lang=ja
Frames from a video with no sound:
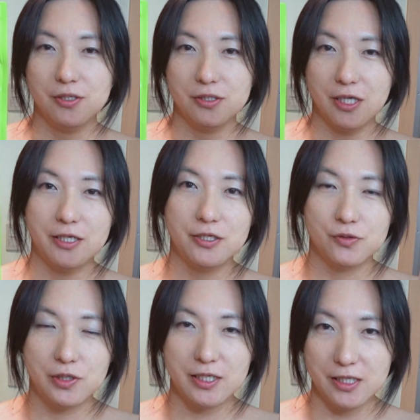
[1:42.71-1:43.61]
代
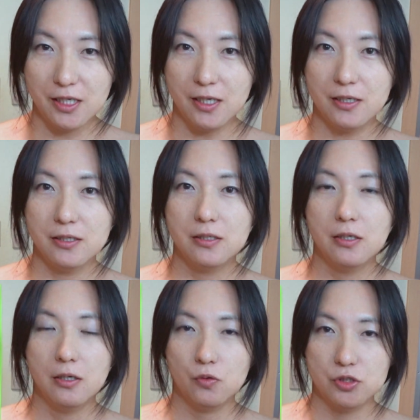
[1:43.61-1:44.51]
表的な
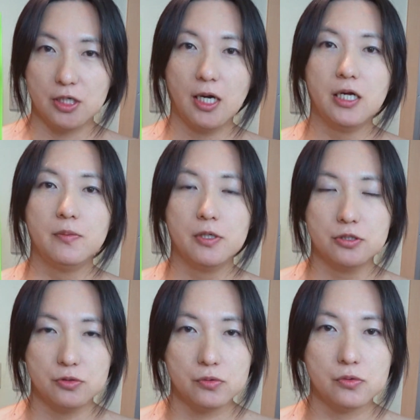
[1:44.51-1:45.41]
お茶がありま
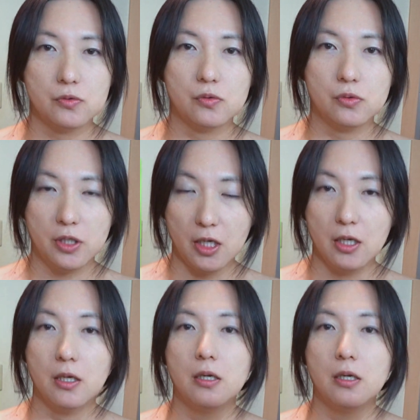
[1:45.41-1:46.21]
すよということで、